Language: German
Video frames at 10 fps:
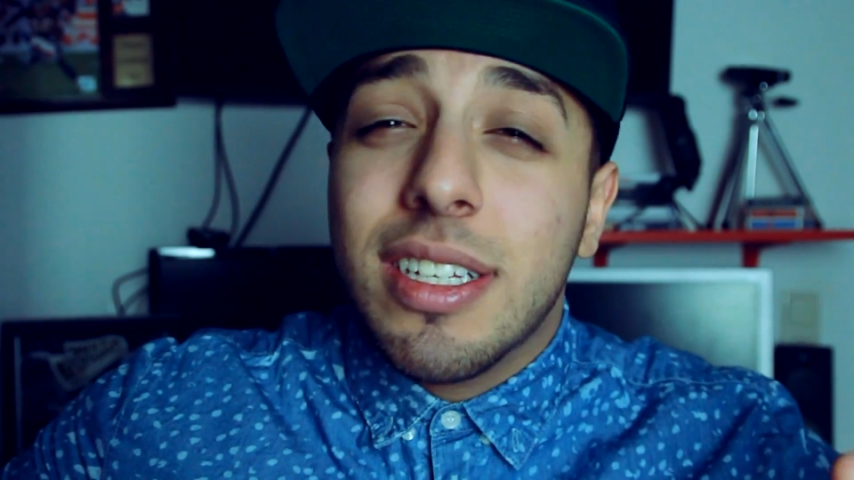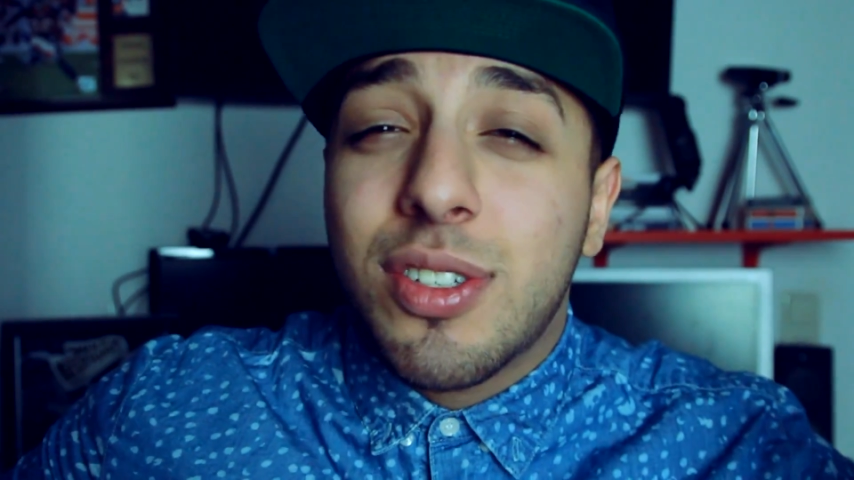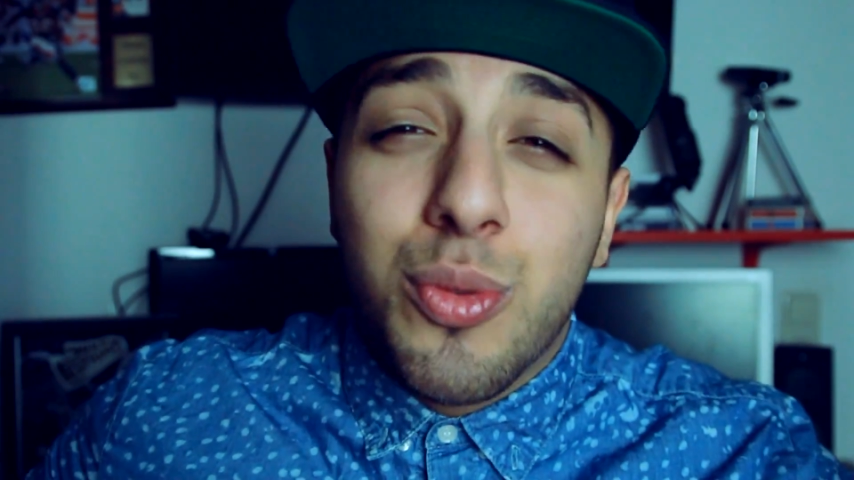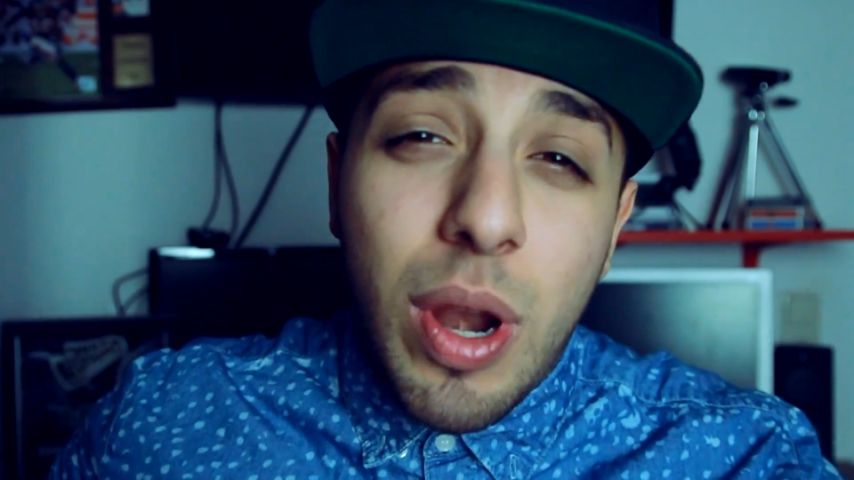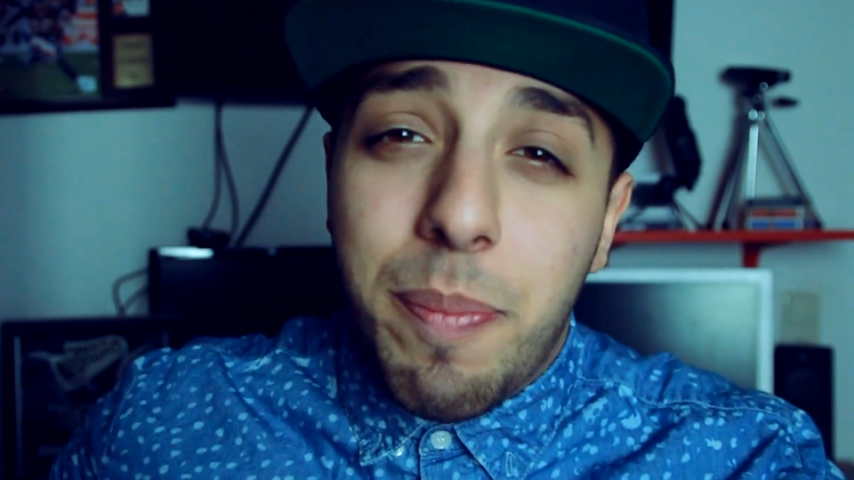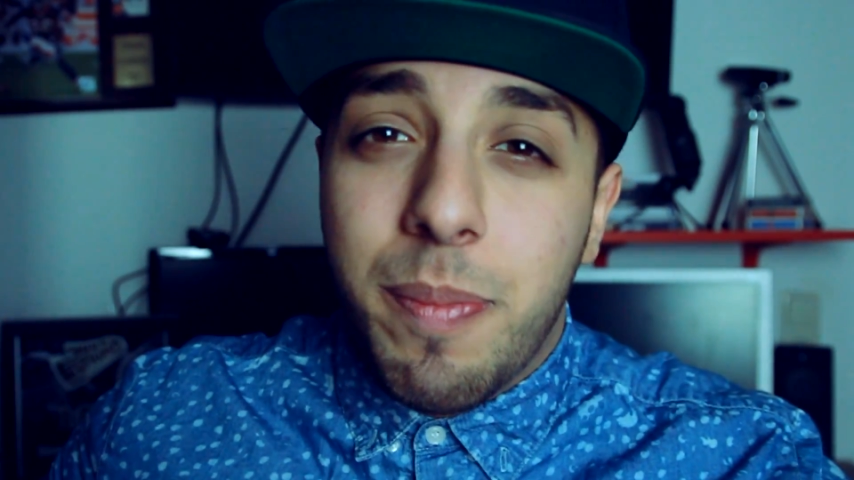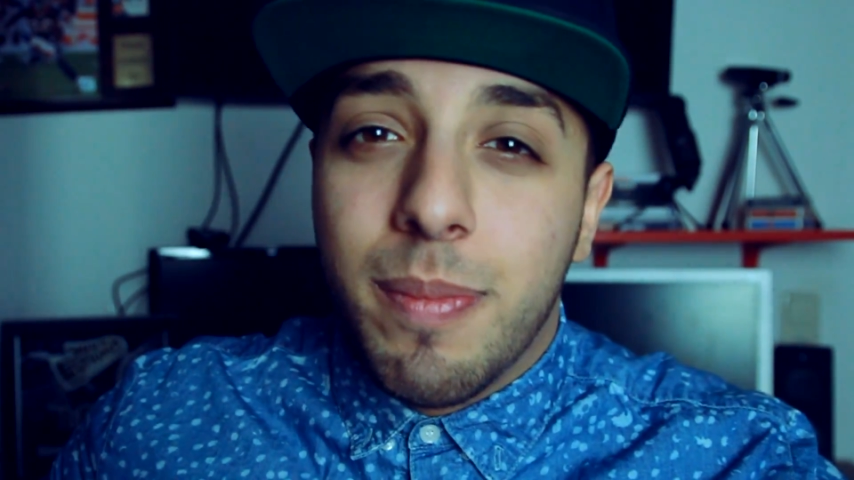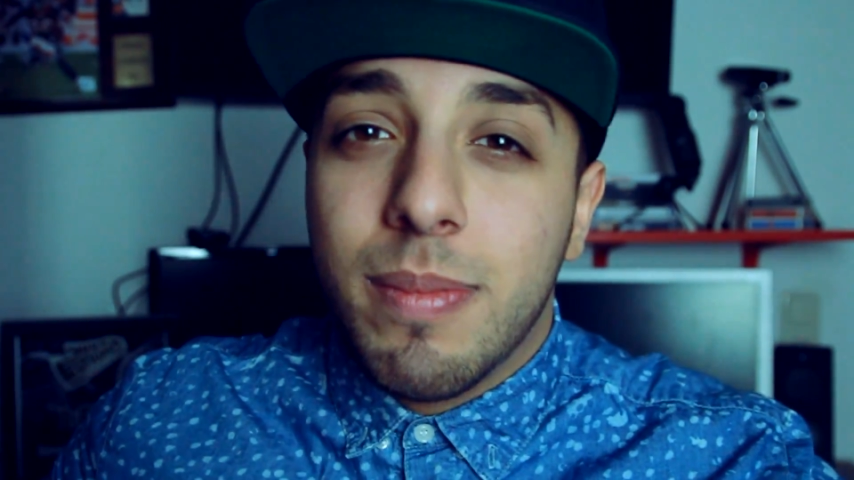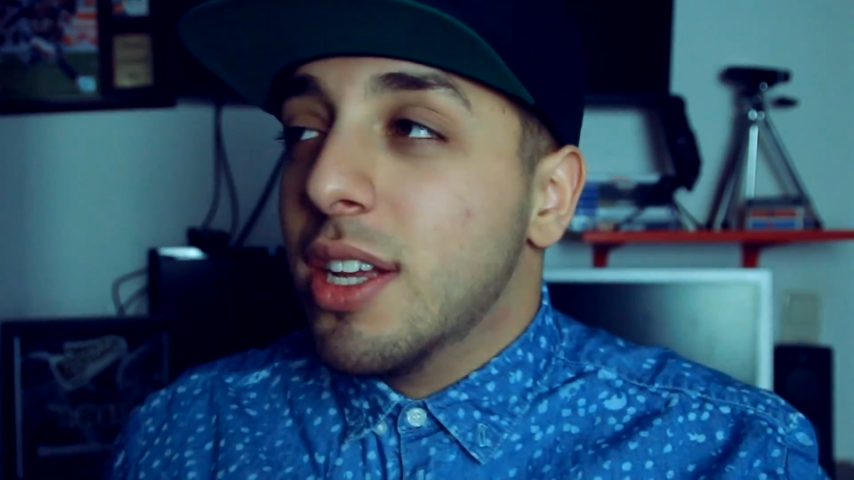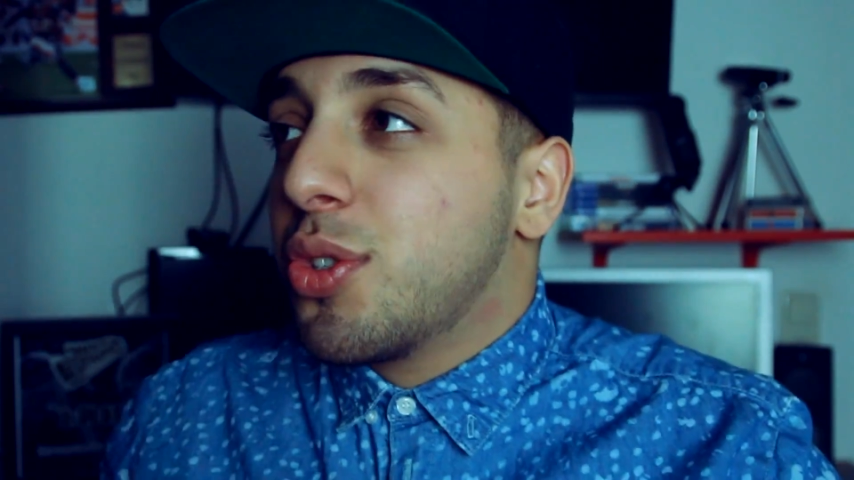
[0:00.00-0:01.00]
an zu rappen.
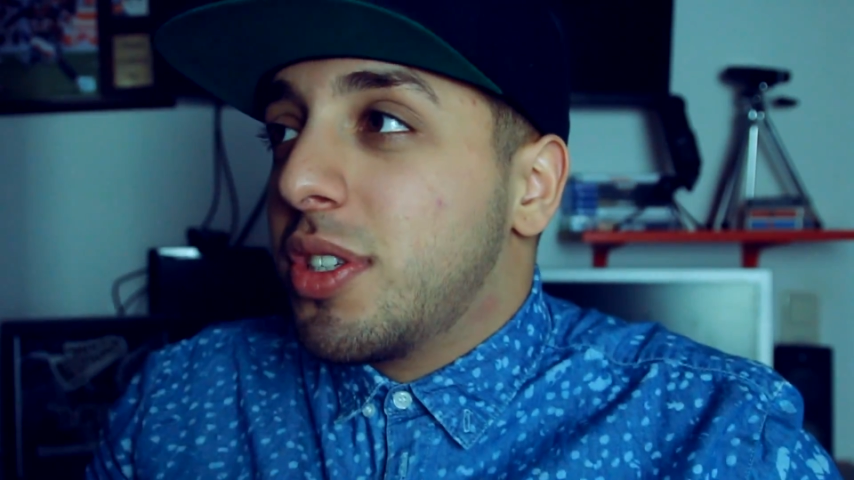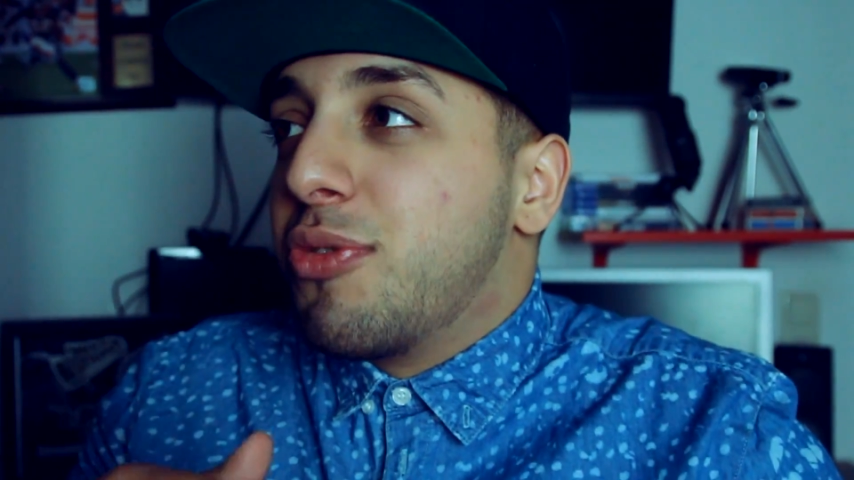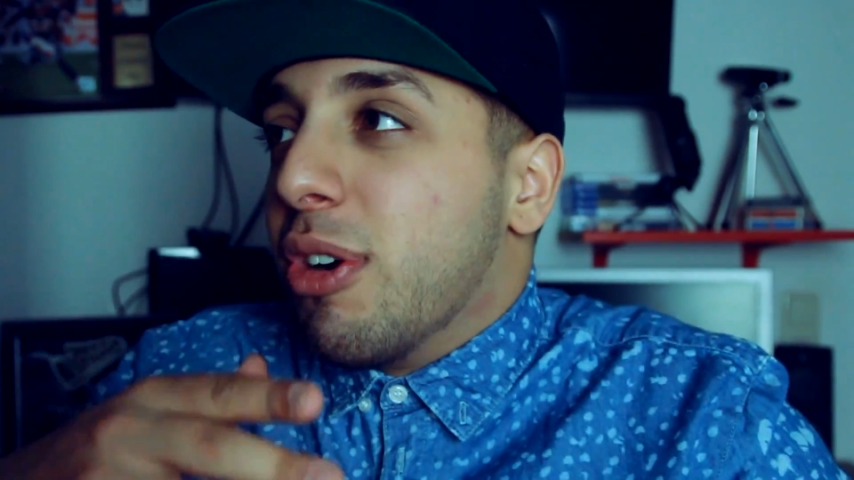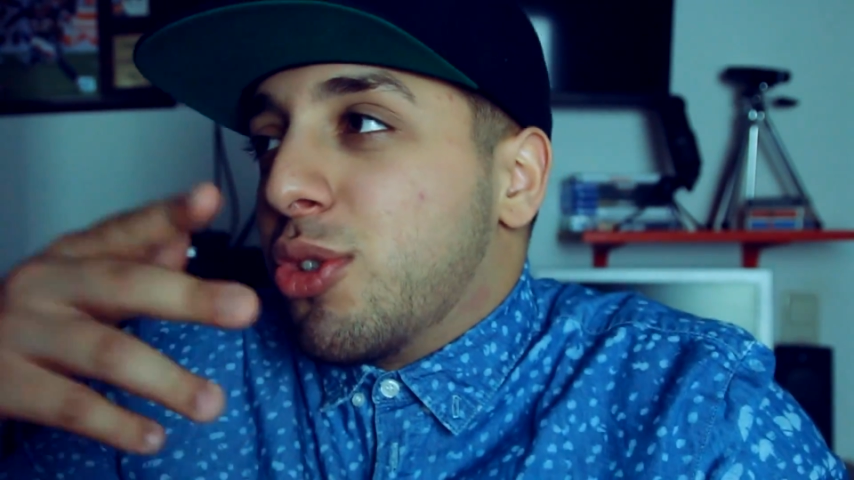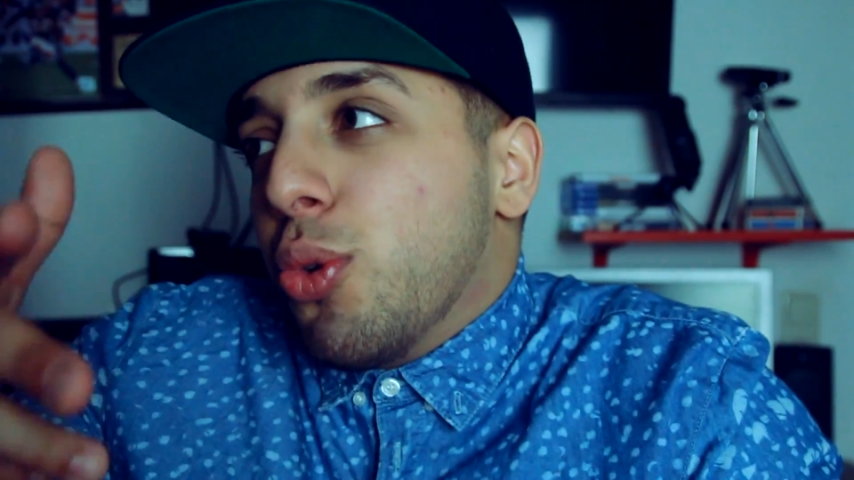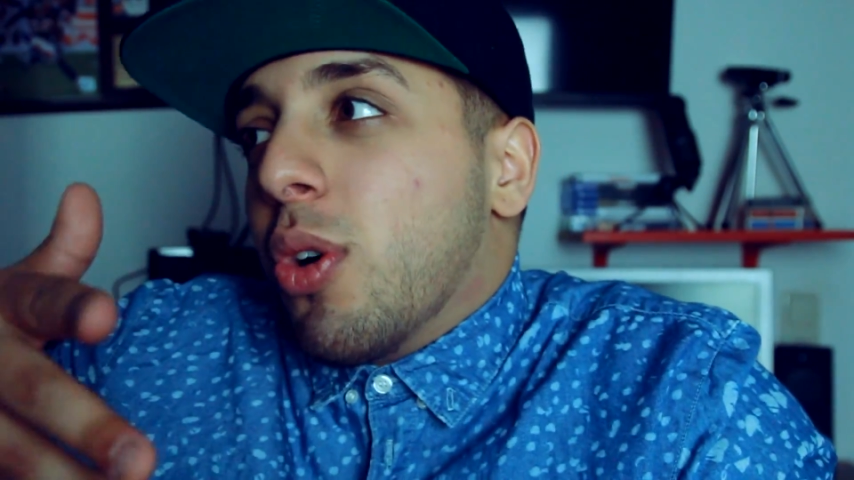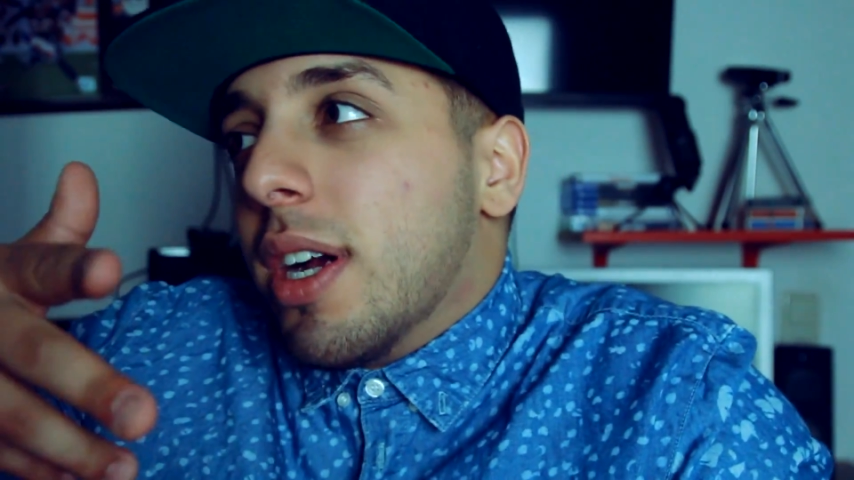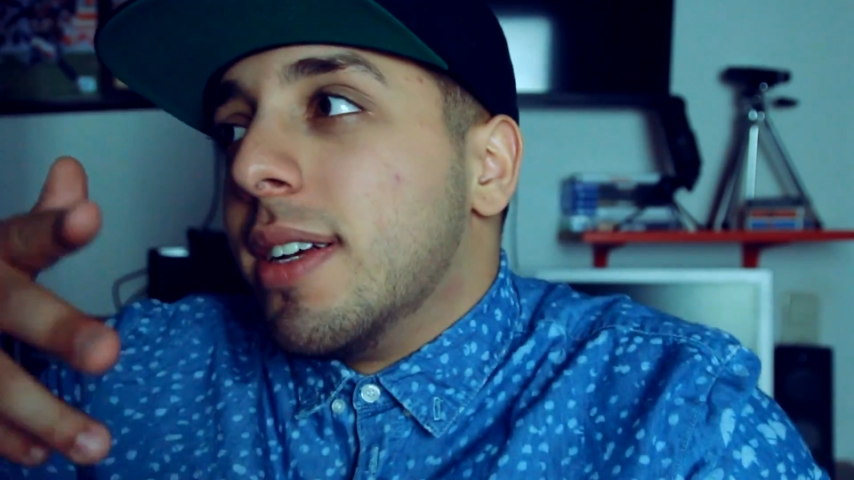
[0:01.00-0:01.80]
Also sie versuchen